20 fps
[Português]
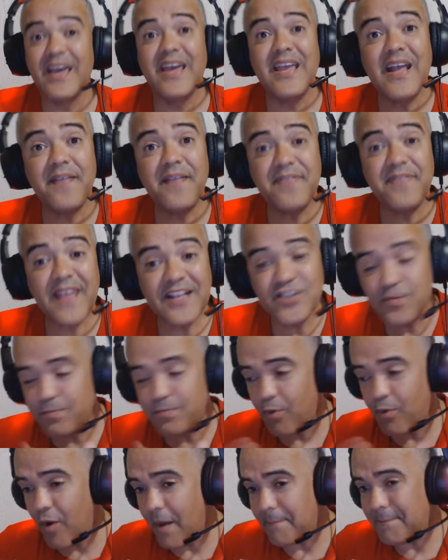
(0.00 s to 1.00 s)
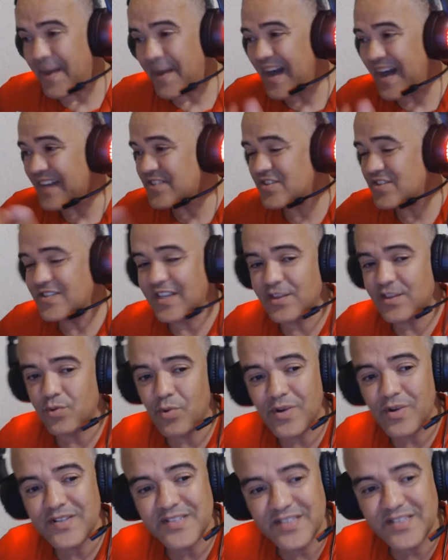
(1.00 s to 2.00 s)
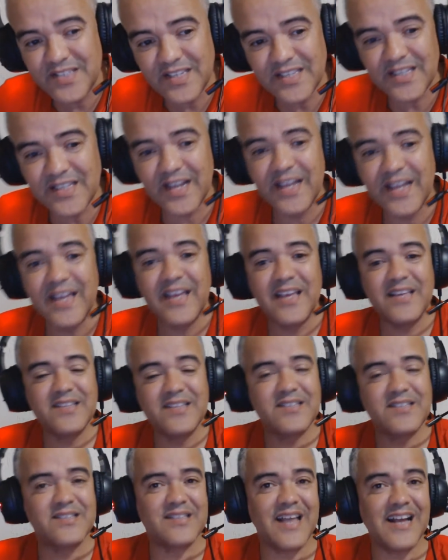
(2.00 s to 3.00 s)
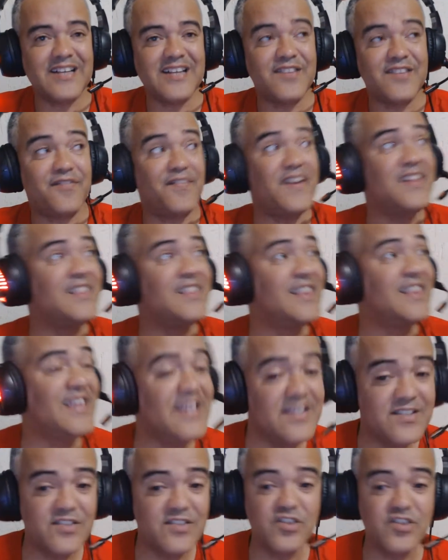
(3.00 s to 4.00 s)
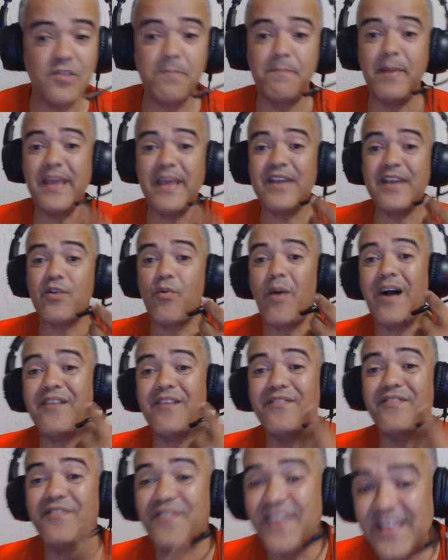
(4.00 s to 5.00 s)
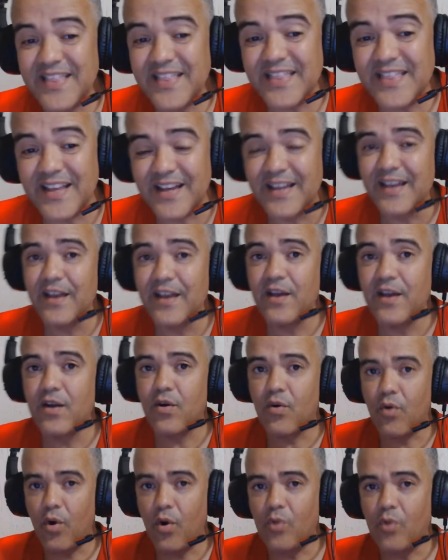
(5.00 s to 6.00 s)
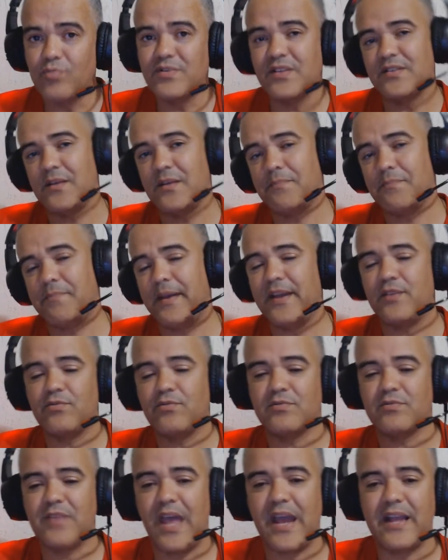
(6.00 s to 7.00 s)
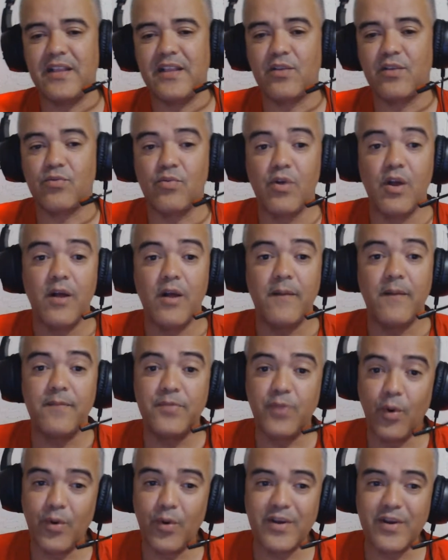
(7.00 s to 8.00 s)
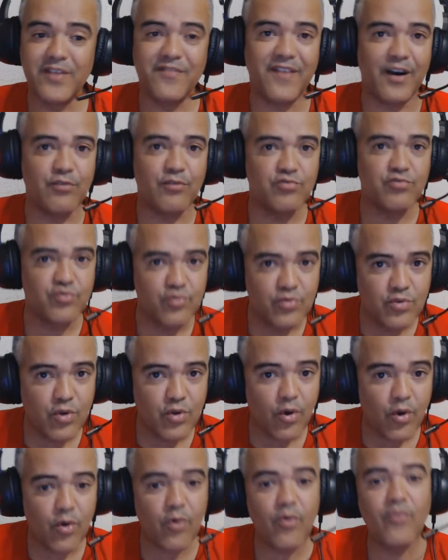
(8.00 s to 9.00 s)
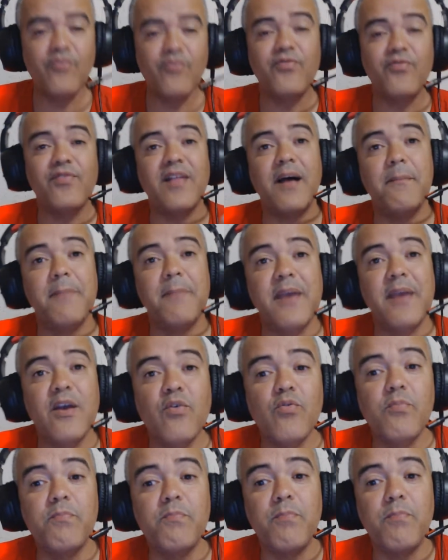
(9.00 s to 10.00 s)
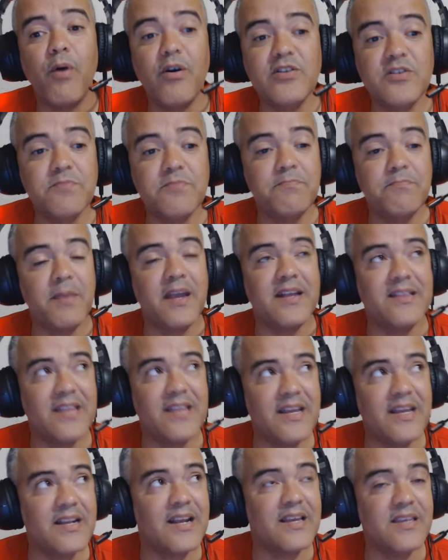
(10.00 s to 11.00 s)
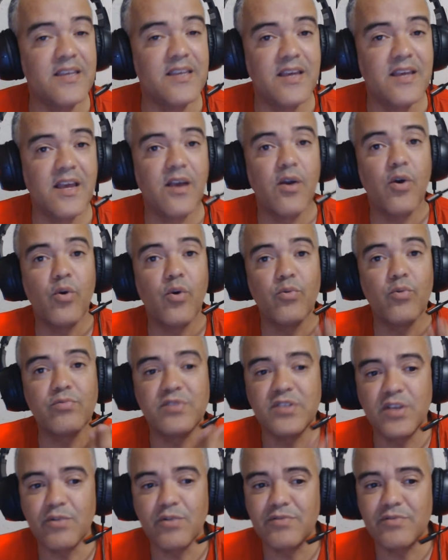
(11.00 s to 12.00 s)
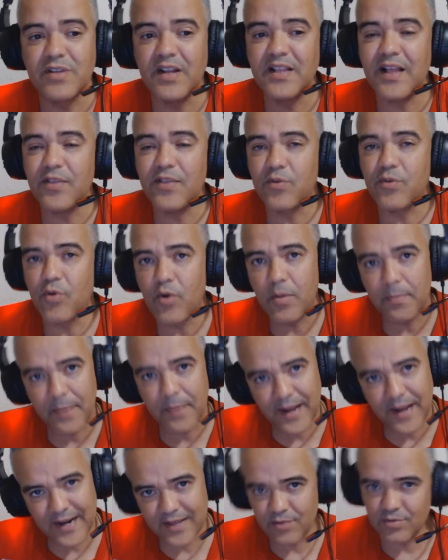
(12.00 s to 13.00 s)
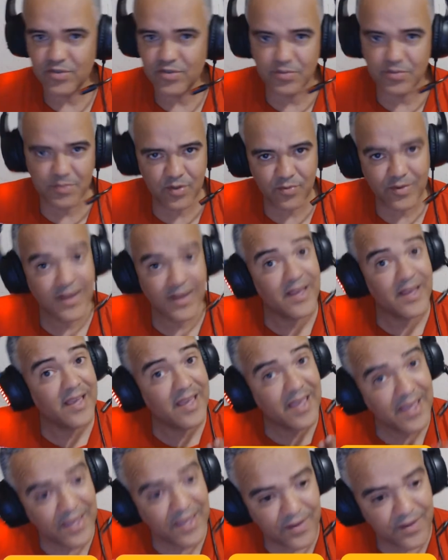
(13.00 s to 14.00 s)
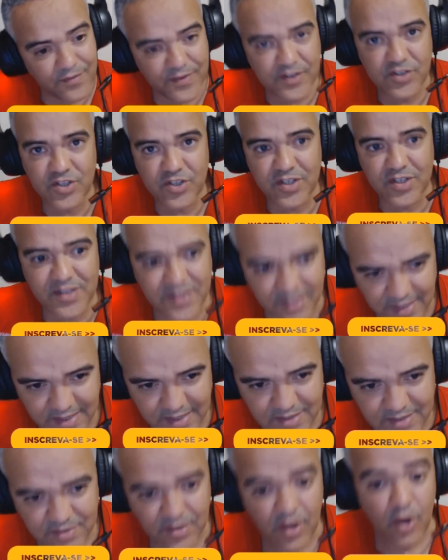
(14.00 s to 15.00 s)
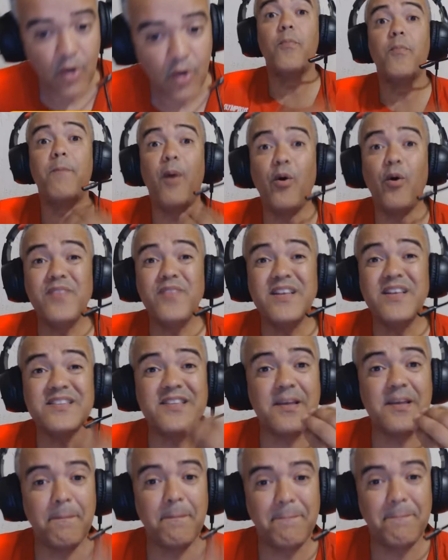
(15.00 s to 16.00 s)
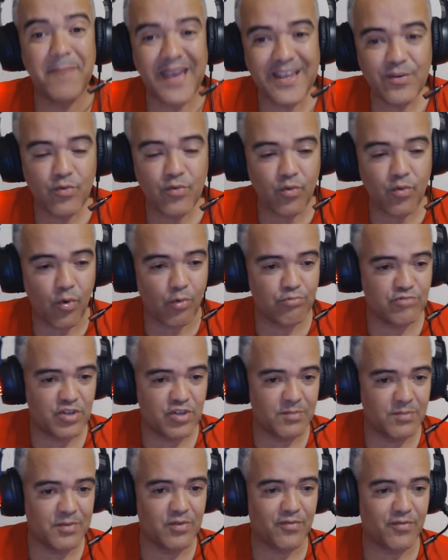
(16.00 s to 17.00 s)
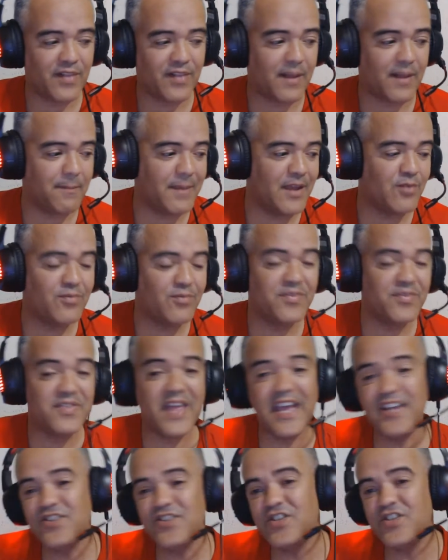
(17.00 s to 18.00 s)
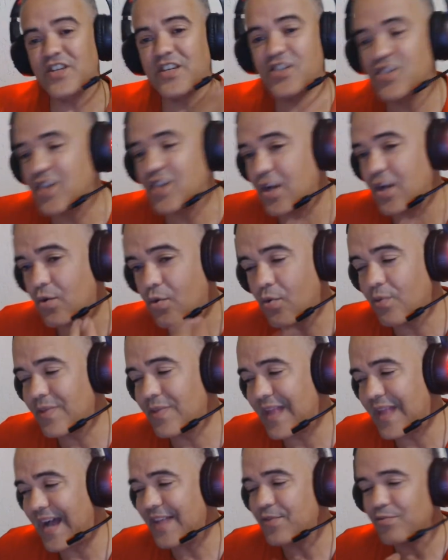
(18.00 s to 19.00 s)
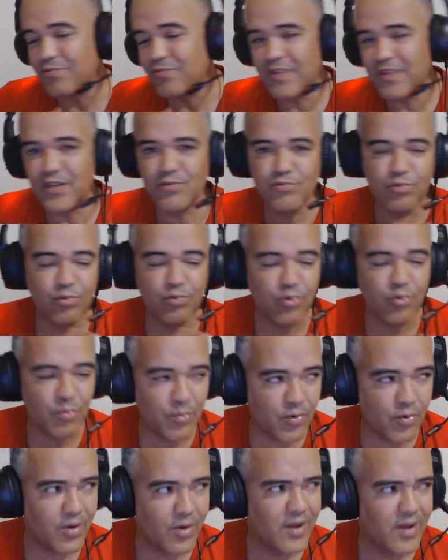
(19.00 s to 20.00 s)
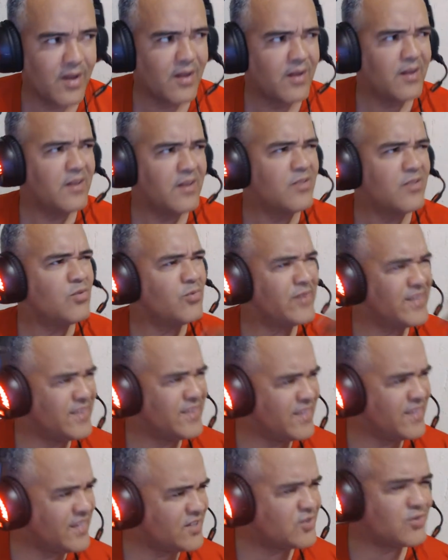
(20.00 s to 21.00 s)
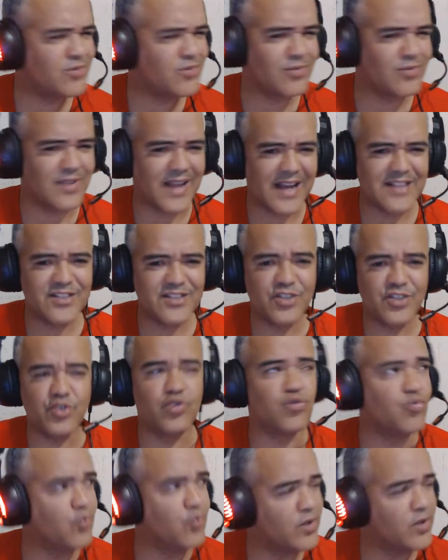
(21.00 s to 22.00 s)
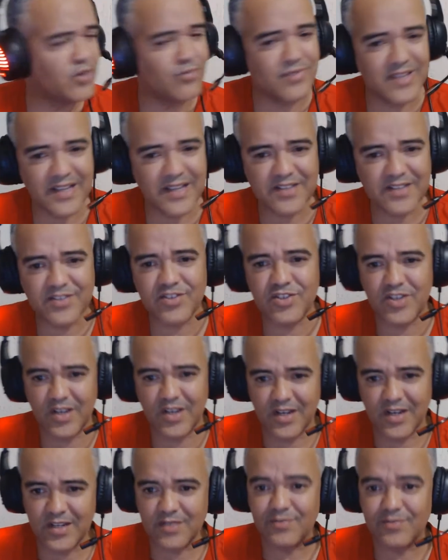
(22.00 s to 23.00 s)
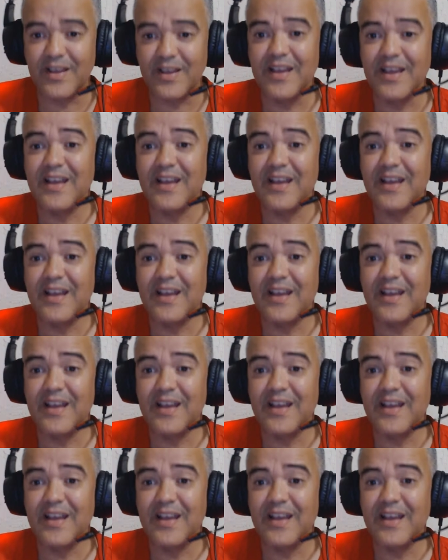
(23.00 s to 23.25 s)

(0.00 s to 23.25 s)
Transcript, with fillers: e até de boa parte da torcida está feliz de bem com a vida com o desempenho do técnico Dorival Júnior, o Flamengo pode perder aí o seu treinador para 2023. O bom desempenho com o time do Flamengo desde que chegou lá no Ninho do Urubu no início lá de junho deste ano,